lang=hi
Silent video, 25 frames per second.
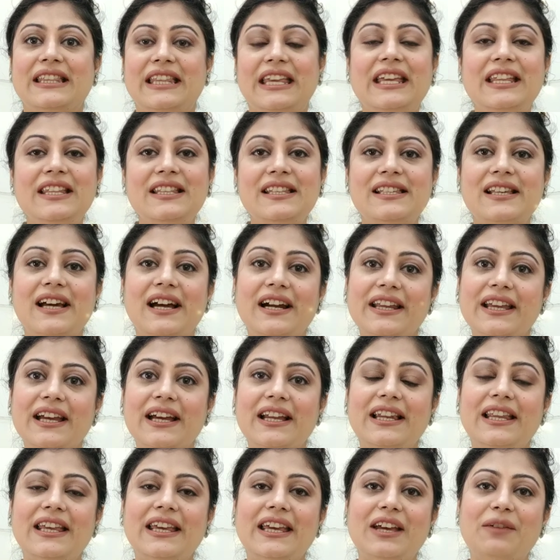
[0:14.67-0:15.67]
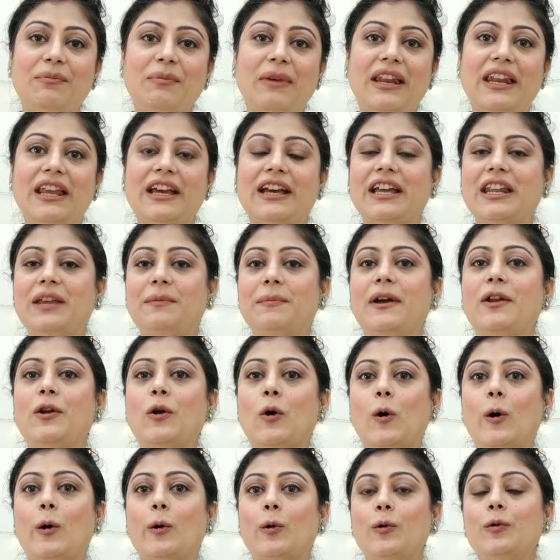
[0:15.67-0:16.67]
तीन साड़ियाँ ली हैं मैंने करीबन
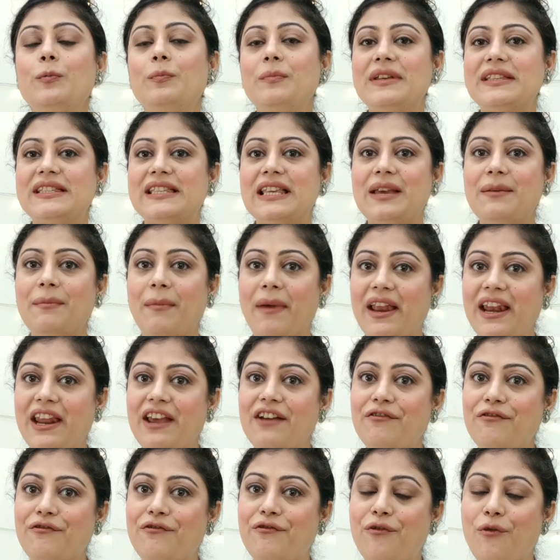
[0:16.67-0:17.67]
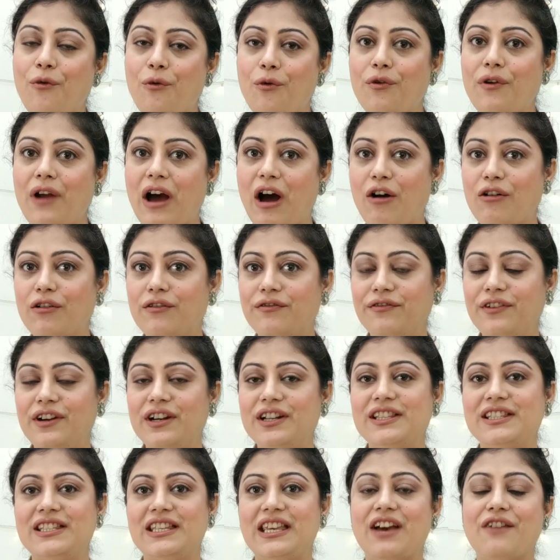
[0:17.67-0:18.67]
और उनमें से मैंने फ़ोर
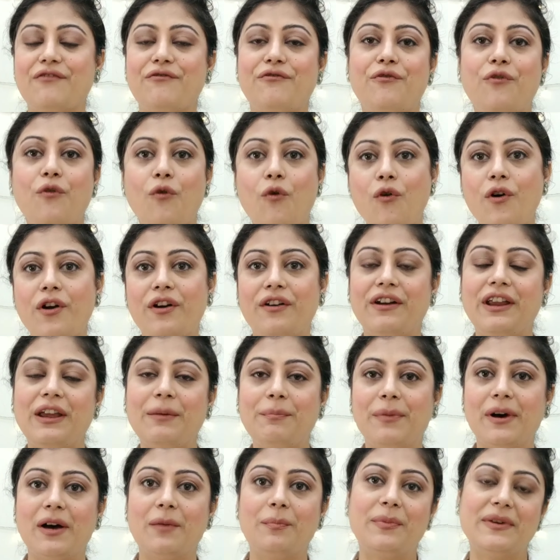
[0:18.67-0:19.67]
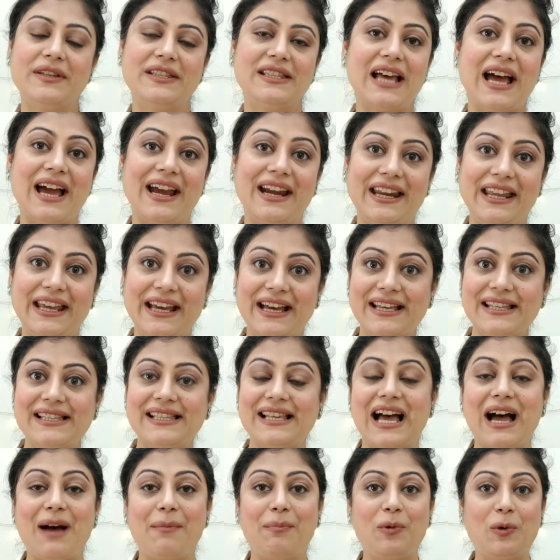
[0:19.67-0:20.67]
आउटफिट्स या फोर रीपर्पस आइडियाज़
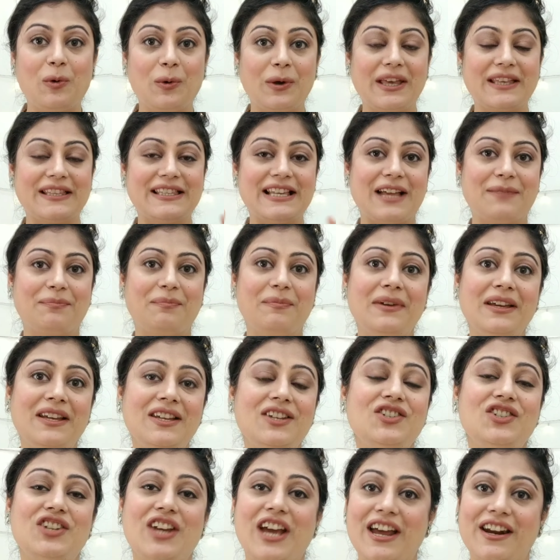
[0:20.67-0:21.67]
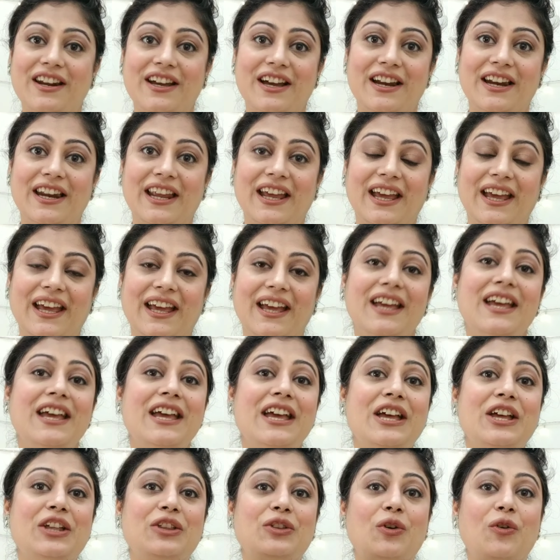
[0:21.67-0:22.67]
आप लोगों के साथ में शेयर करने हैं
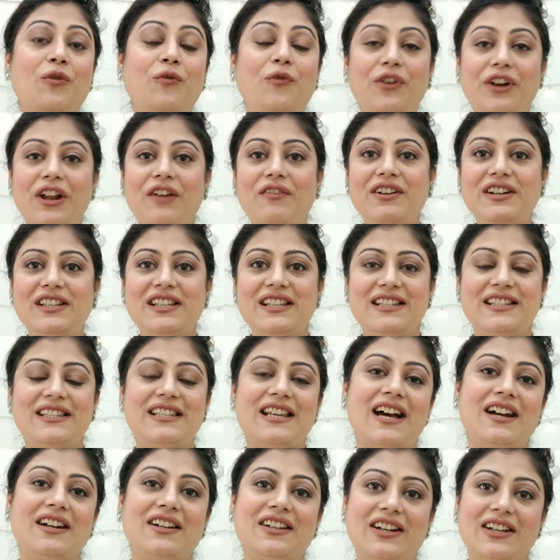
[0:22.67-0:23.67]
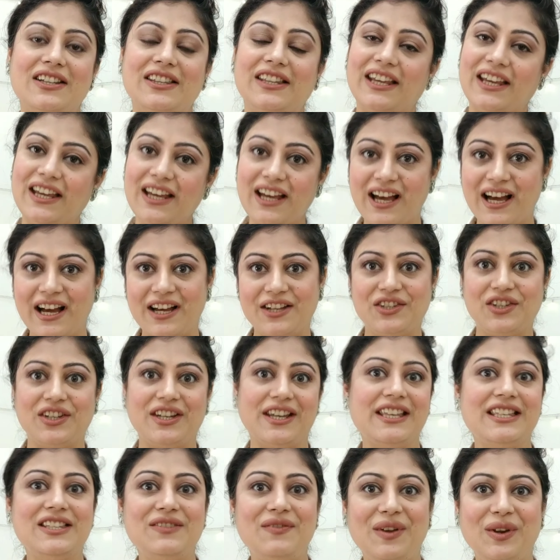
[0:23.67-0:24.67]
तो फटाफट से स्टार्ट करते हैं आज
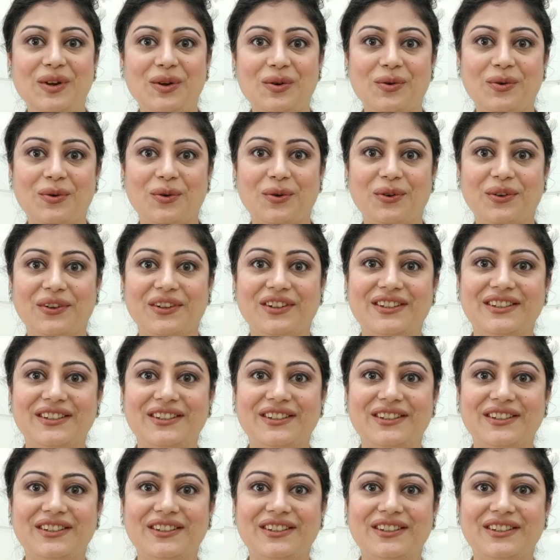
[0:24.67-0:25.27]
के इस वीडियो को